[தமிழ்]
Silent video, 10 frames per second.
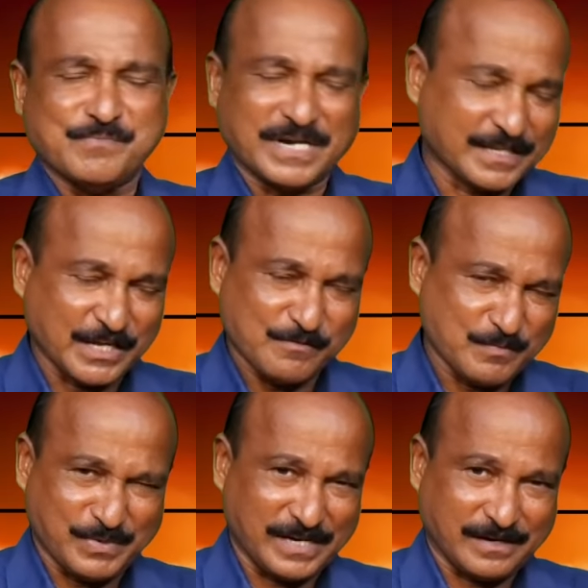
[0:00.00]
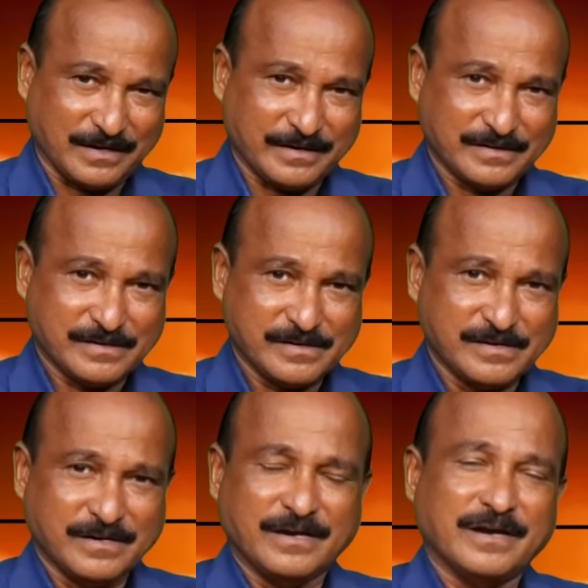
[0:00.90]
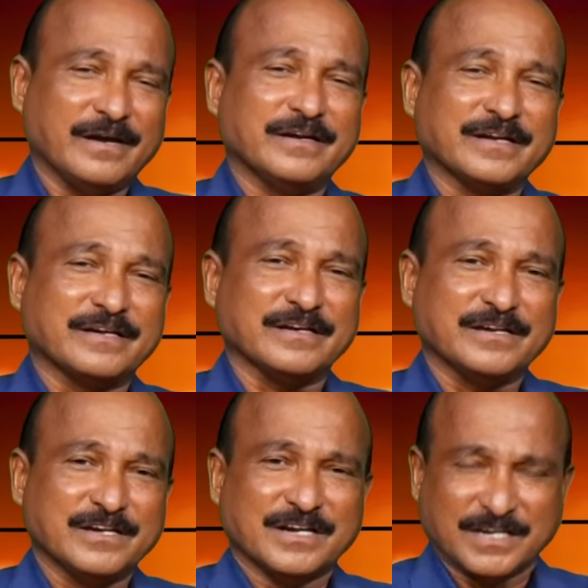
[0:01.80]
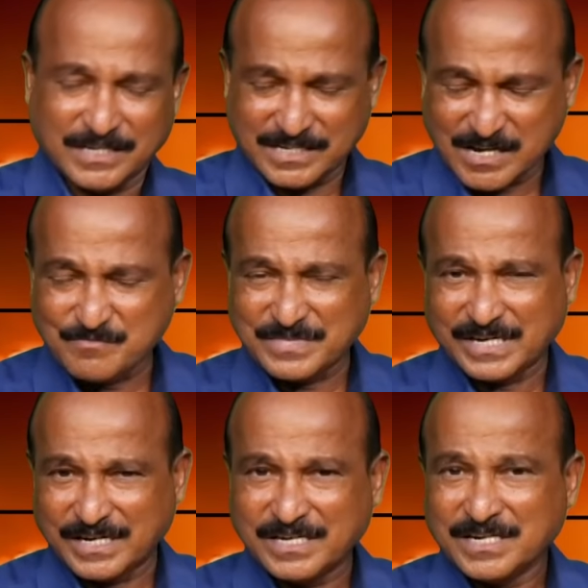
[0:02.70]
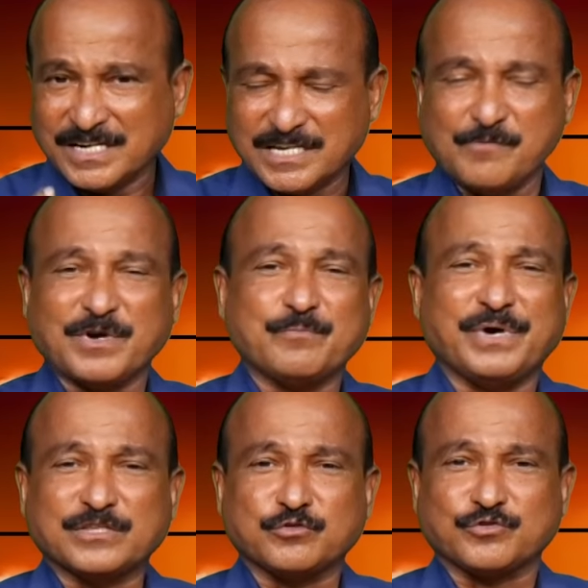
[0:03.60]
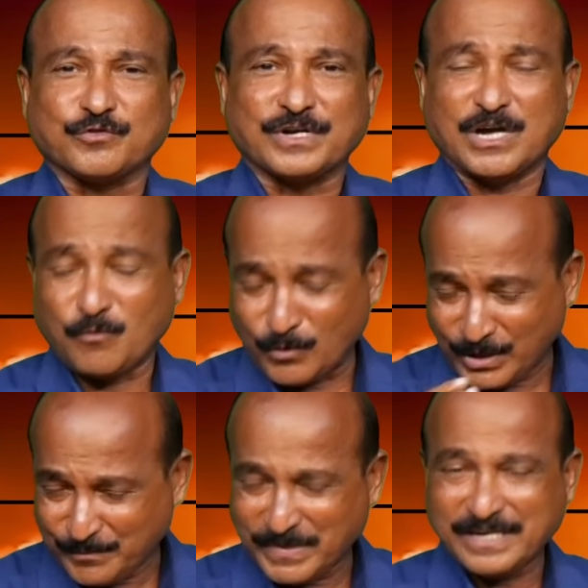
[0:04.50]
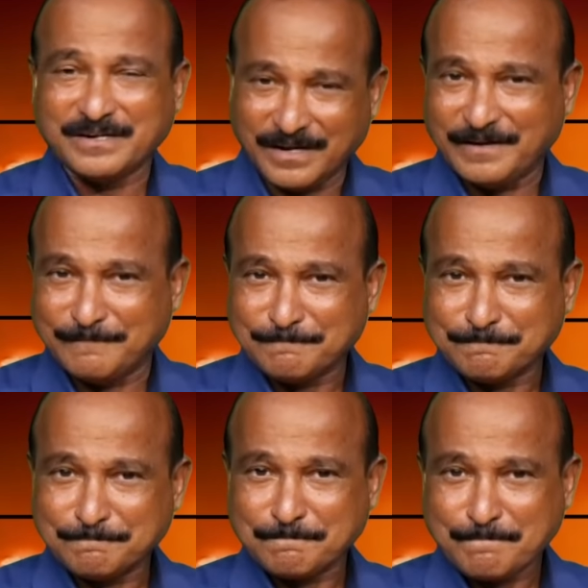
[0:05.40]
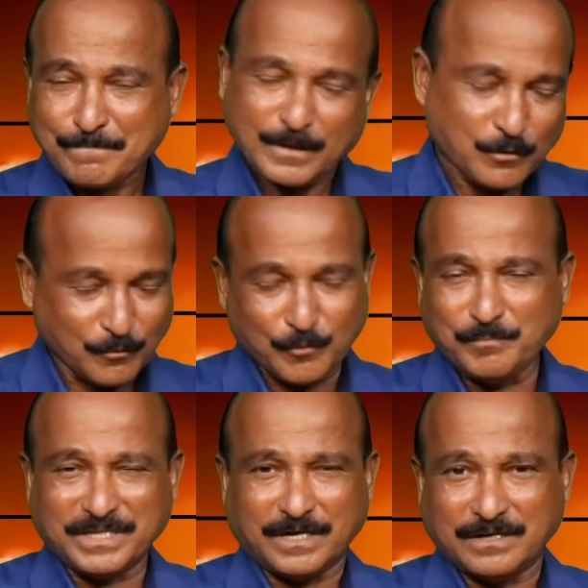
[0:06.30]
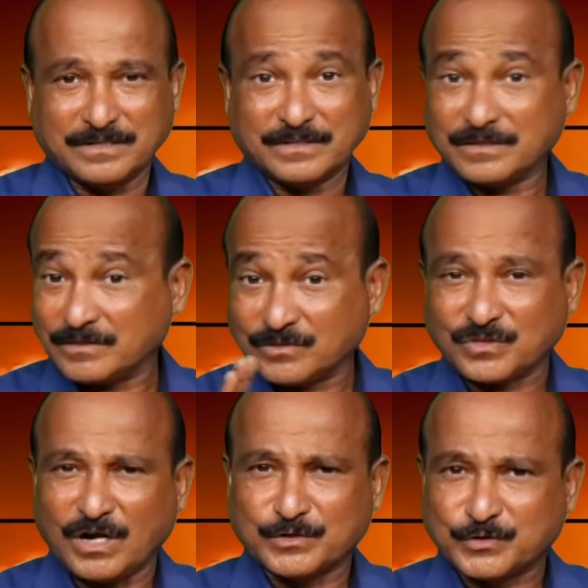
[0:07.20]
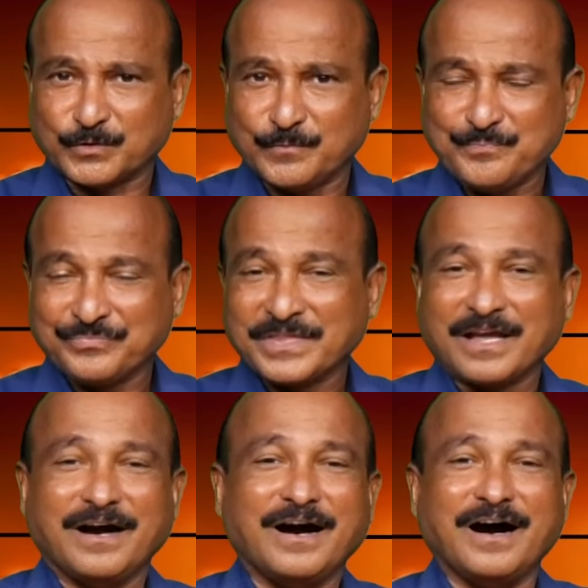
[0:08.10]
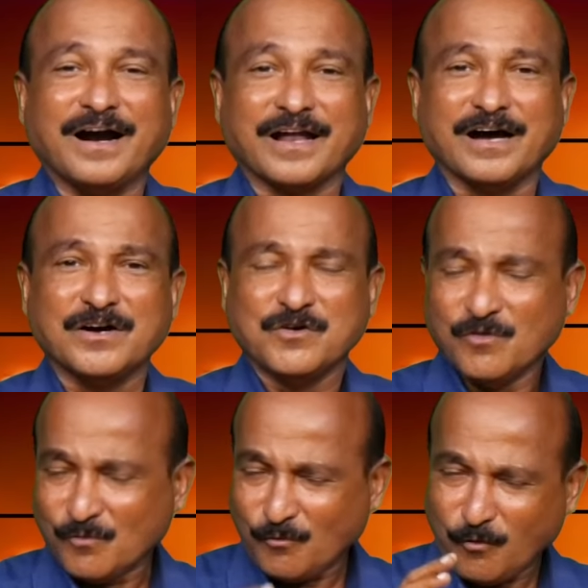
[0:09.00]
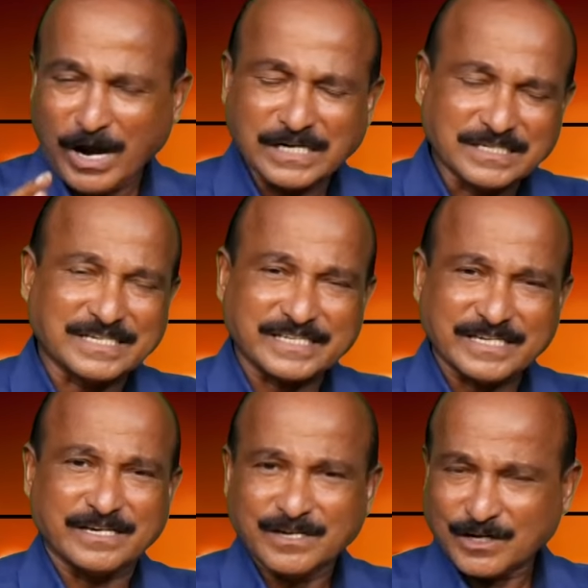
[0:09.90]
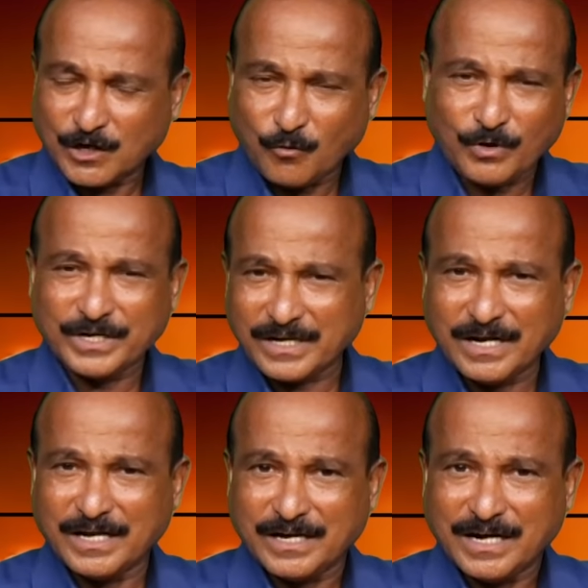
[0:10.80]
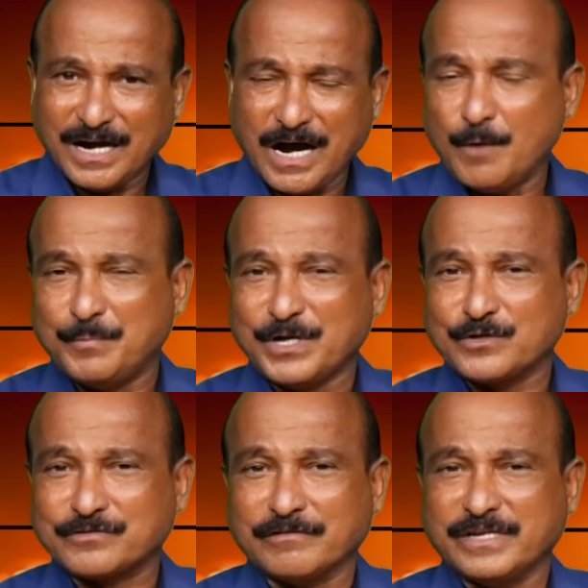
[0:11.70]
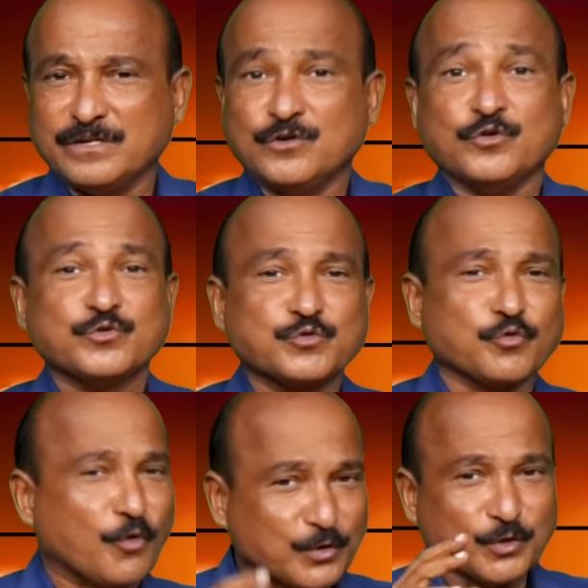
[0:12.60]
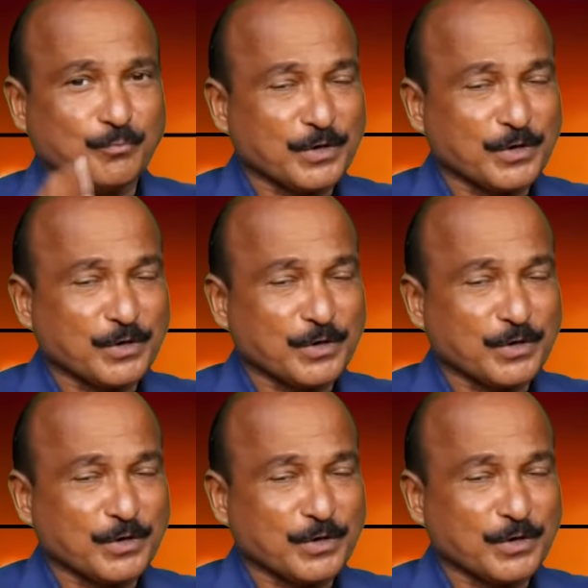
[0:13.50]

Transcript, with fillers: பிரியமான தெய்வ பிள்ளைகளே இன்றைக்கி நம்ம நம்மளை பார்த்து சொல்கிறோன்னா ஒன்றுமே இல்லை உண்மைதான் தாழ்த்தணும் ஆனால் வாழ்க்கையே ஒன்றும் இல்லை அப்படின்னு சொல்லி சோர்ந்து